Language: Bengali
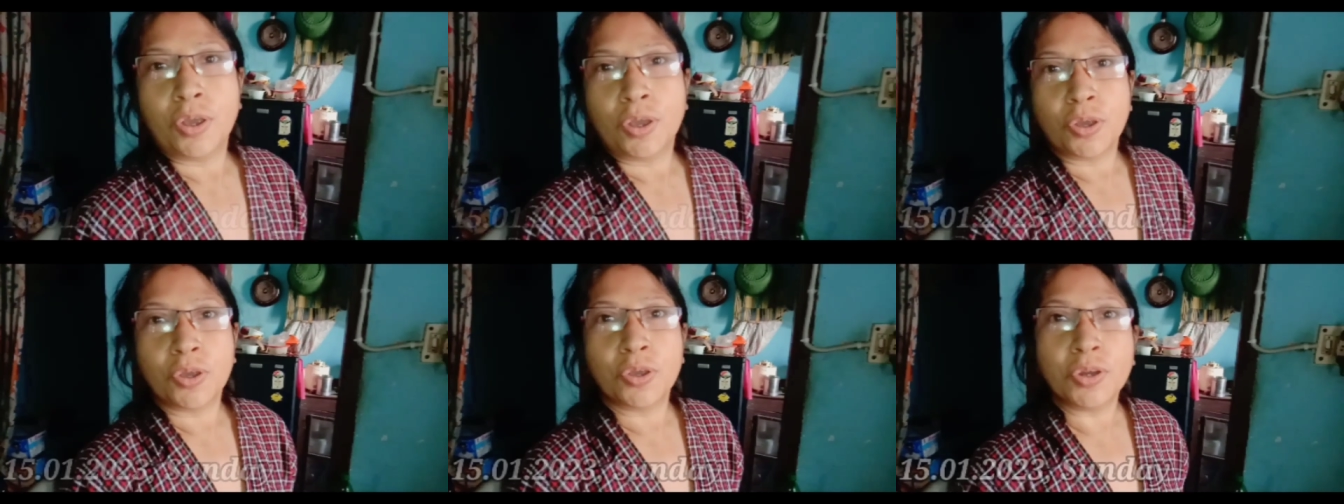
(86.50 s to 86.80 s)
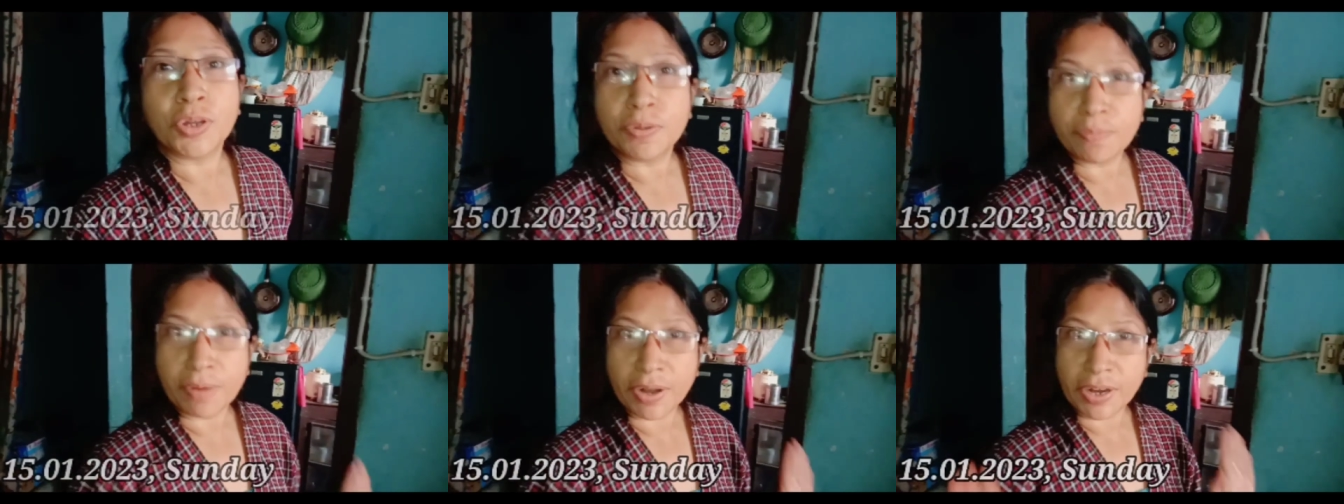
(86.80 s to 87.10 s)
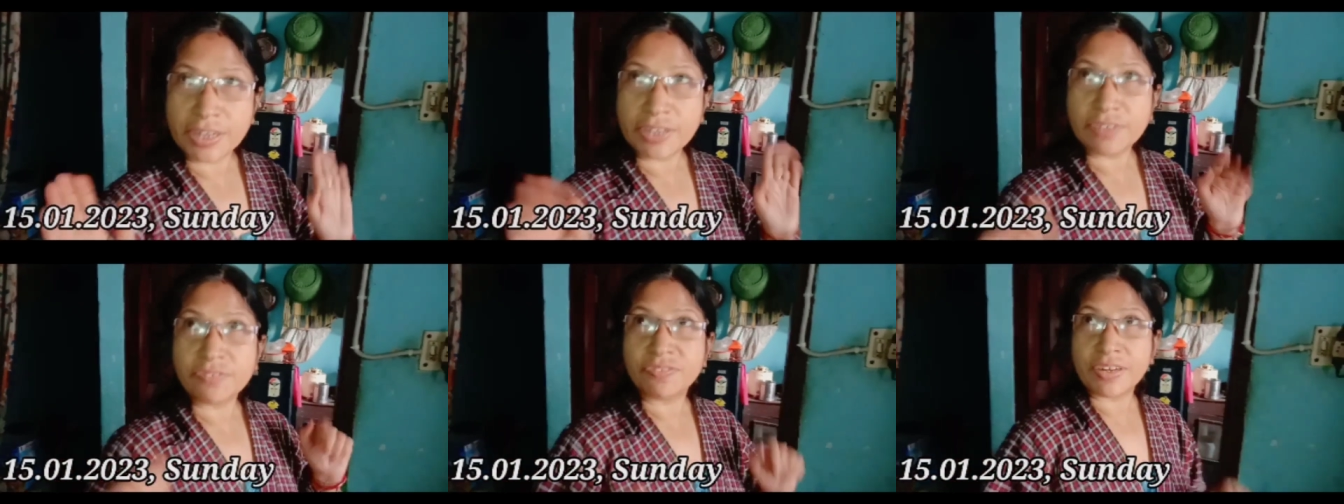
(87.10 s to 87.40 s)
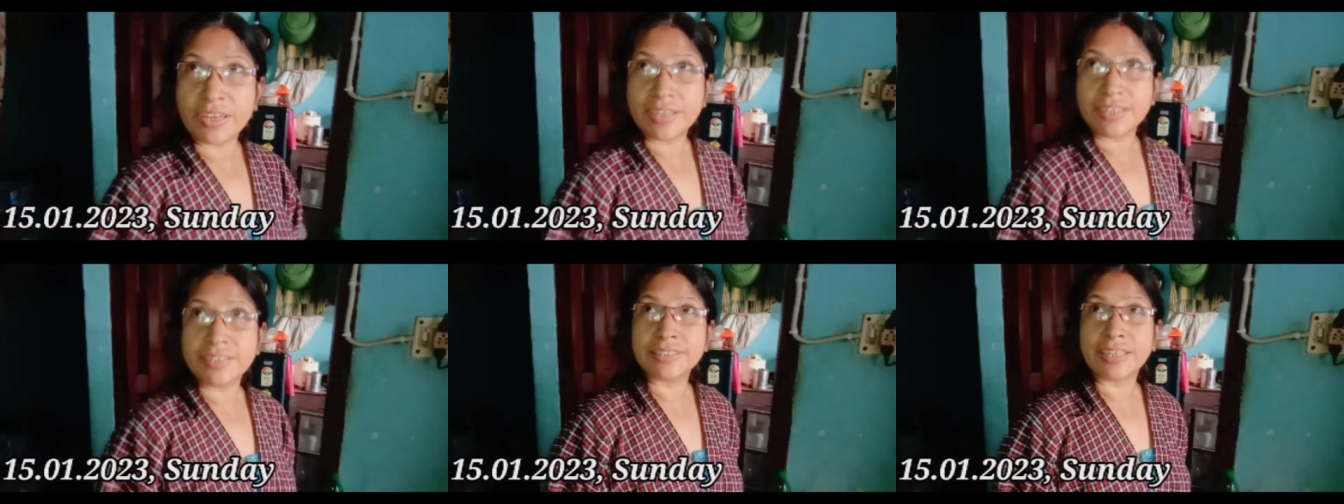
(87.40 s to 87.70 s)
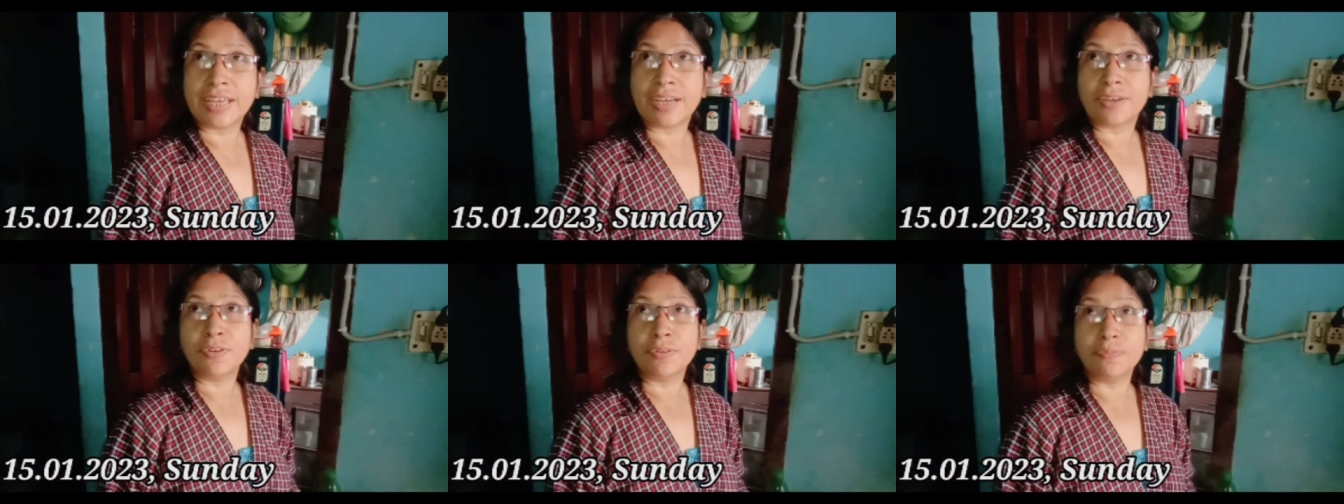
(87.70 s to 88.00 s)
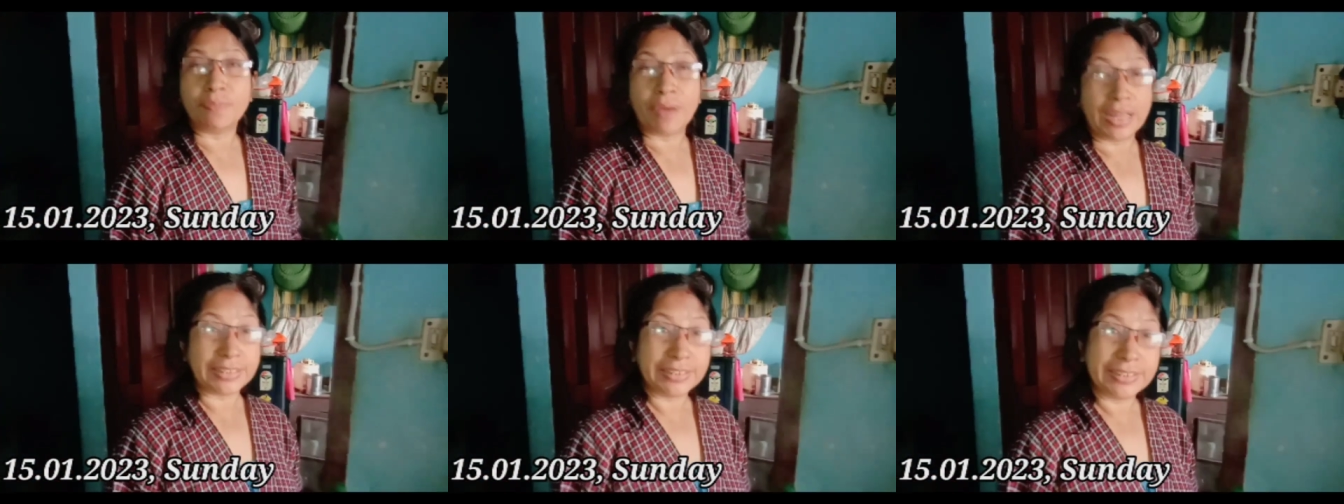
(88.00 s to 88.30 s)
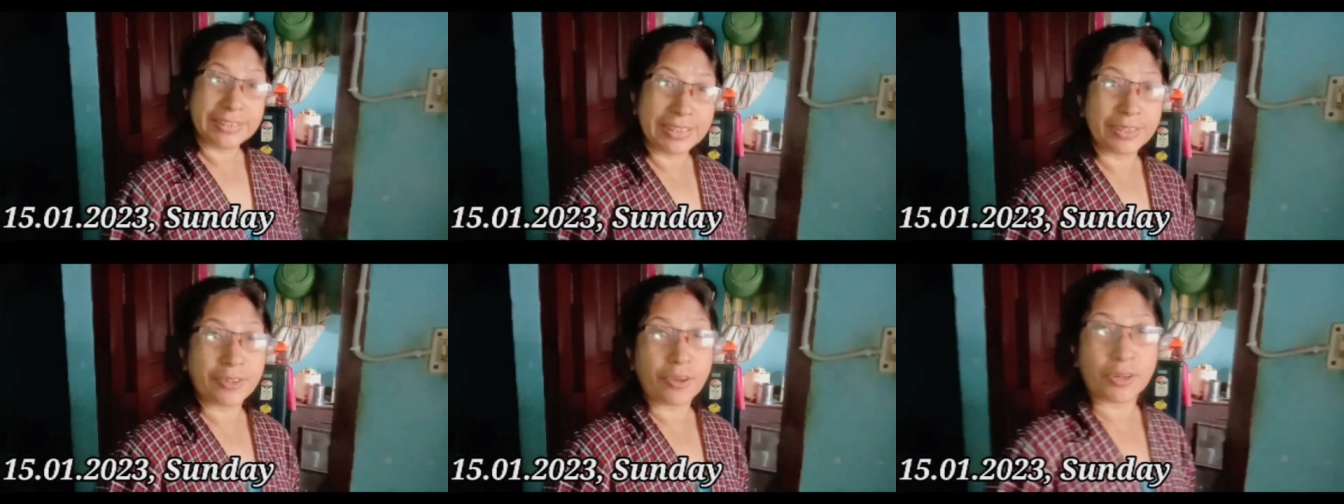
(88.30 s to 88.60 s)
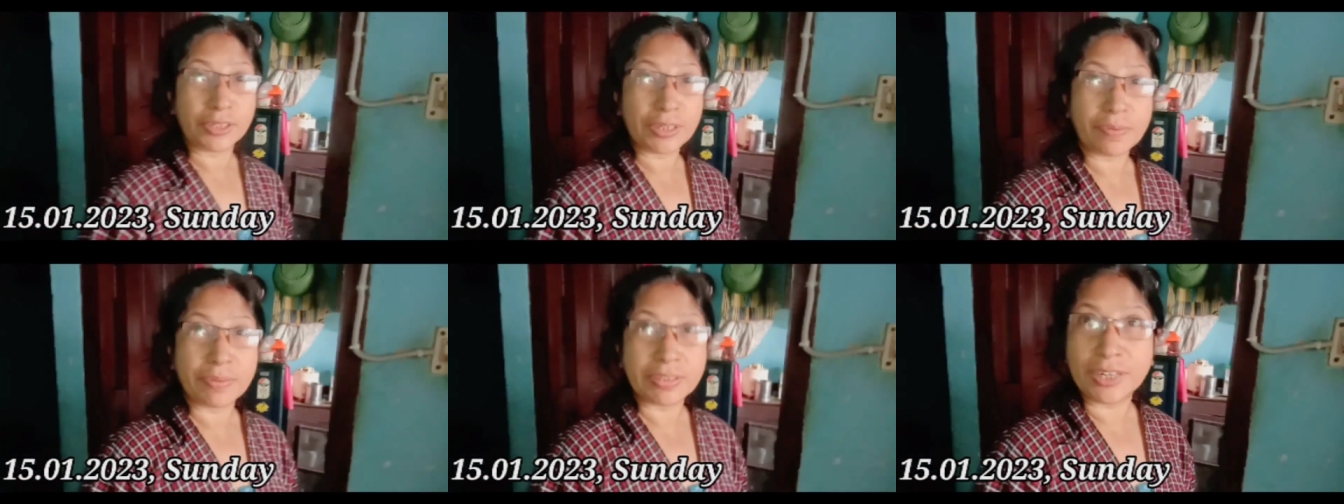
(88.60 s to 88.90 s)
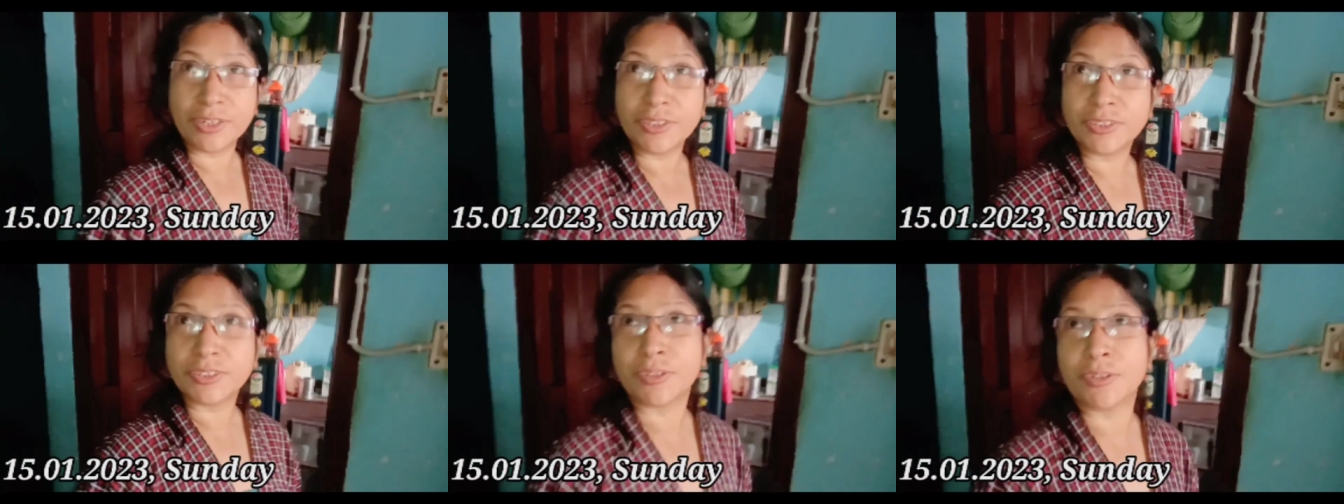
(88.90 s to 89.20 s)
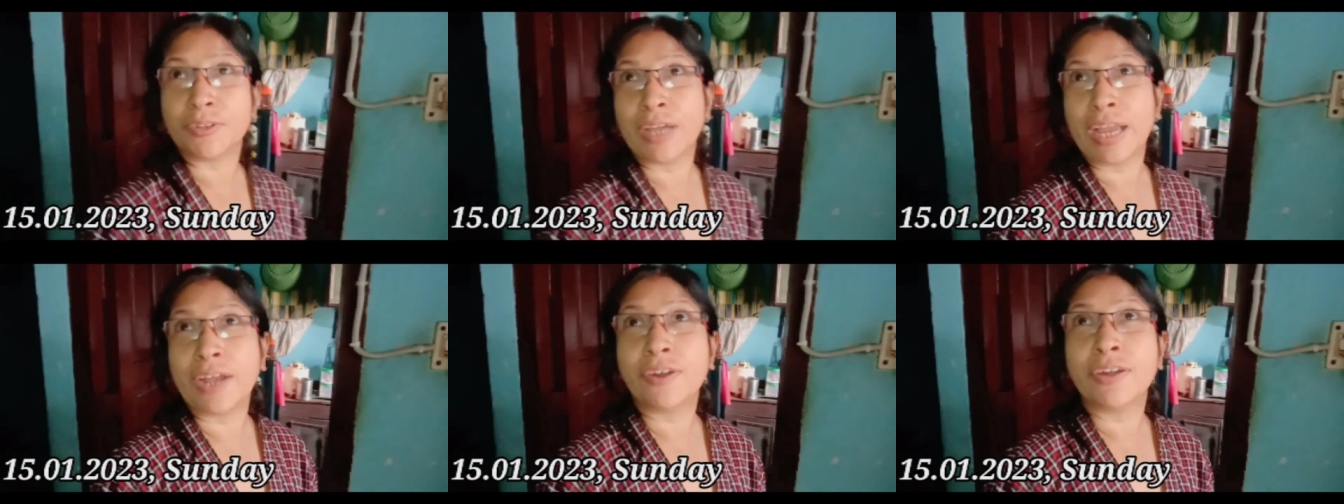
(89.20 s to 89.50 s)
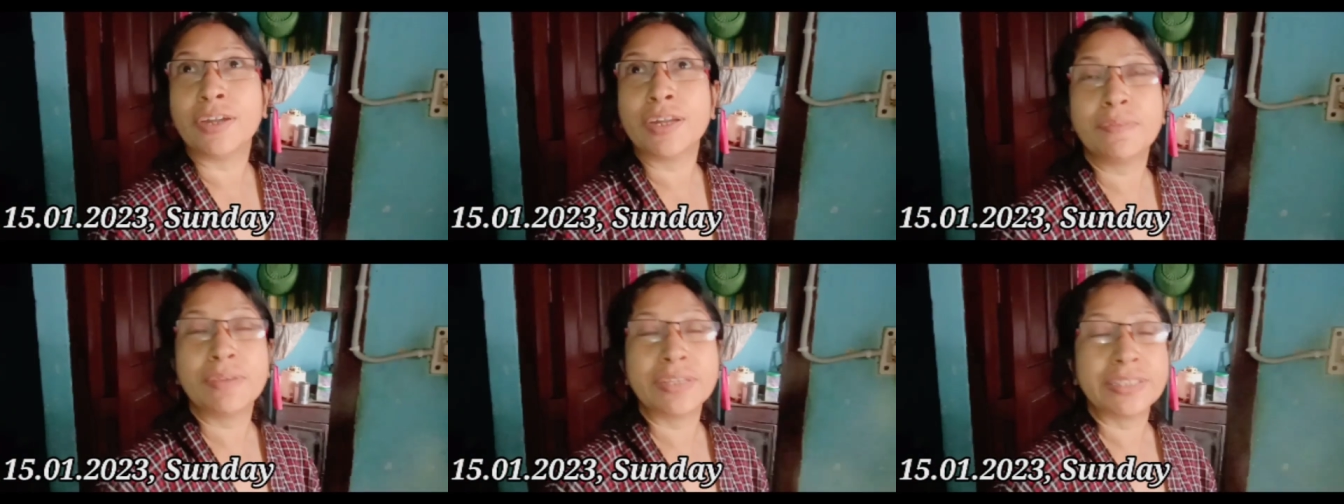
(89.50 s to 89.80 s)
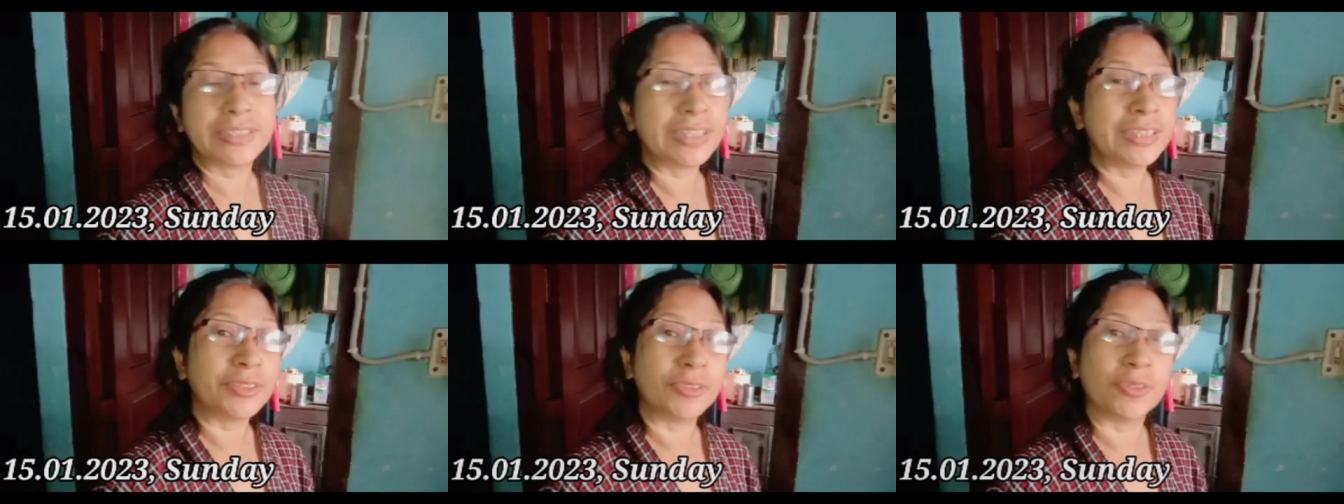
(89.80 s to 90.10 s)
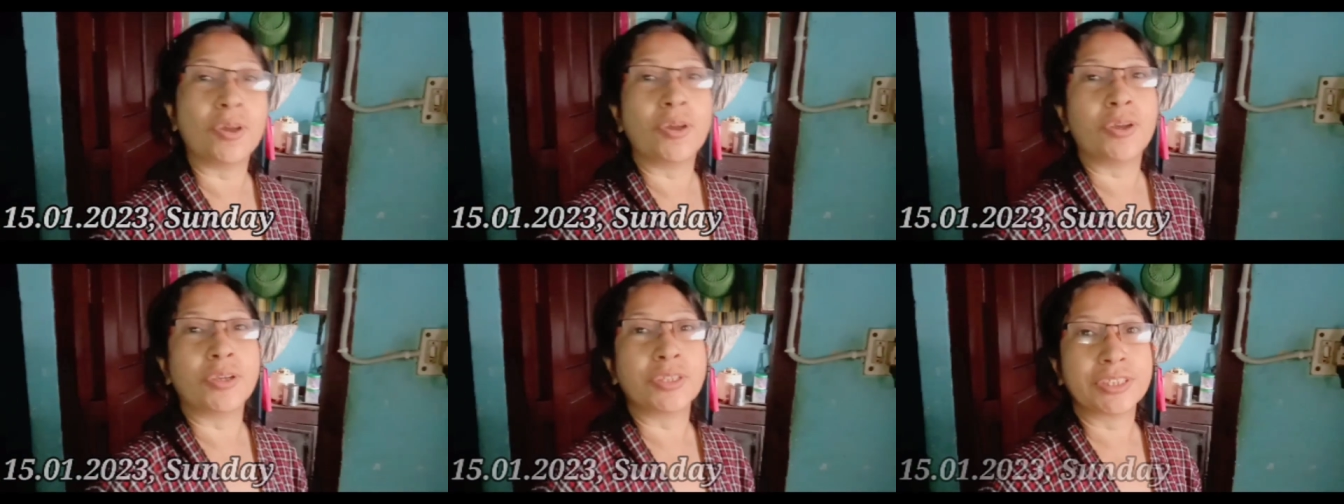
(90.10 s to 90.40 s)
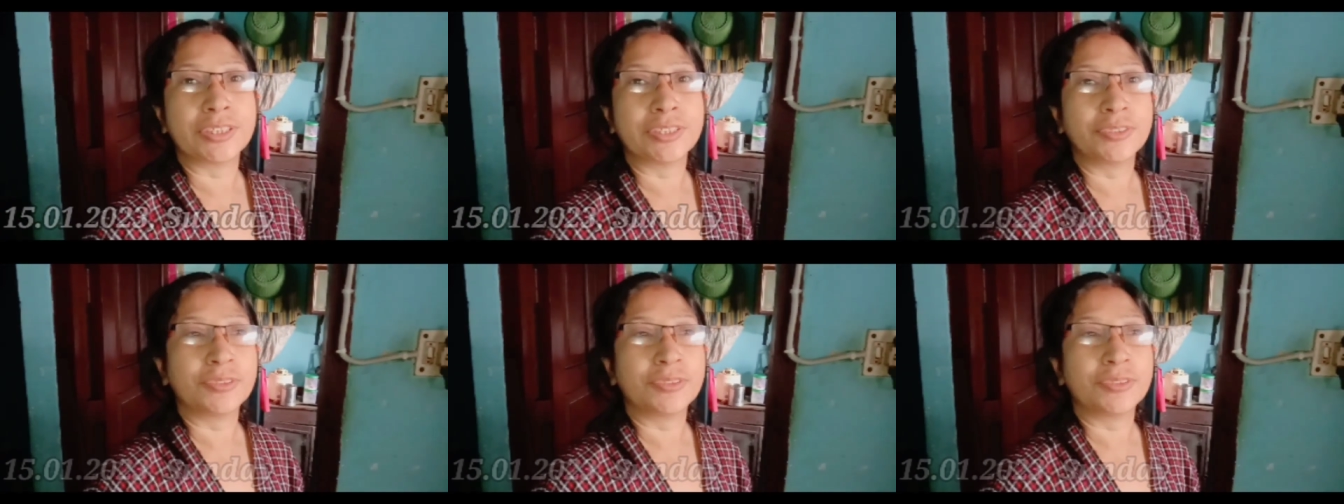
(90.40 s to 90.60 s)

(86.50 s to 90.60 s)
গুড মর্নিং ফ্রেন্ডস এখন বাজছে কটা জানো তো এগারোটা বাজতে দশ